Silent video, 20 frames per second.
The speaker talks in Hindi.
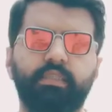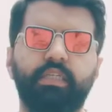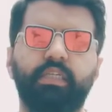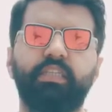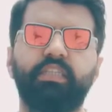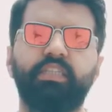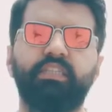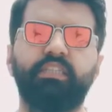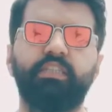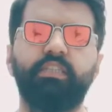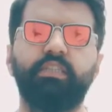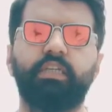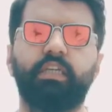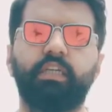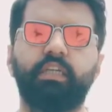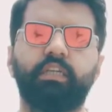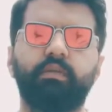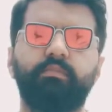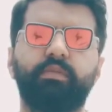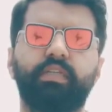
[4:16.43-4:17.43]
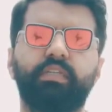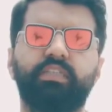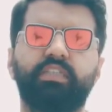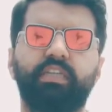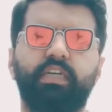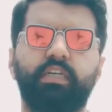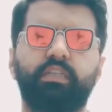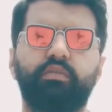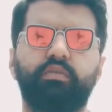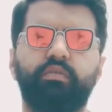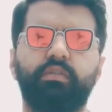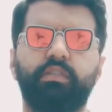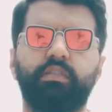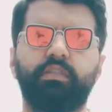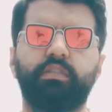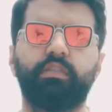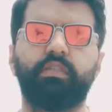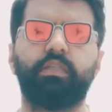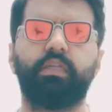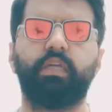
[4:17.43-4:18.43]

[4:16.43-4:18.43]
यानी कि चीज़ आने के बाद शायद कोई